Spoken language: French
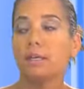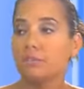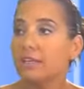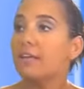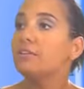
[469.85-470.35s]
Et
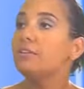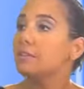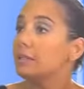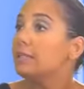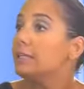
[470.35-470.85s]
ça, c'est
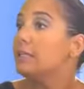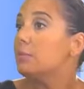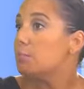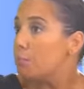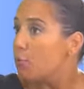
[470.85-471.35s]
ce
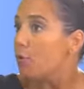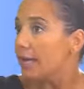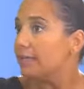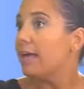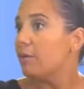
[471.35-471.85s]
qui peut
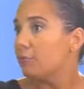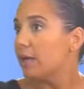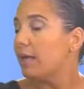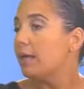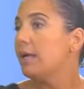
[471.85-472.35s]
être un
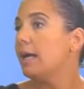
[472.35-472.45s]
frein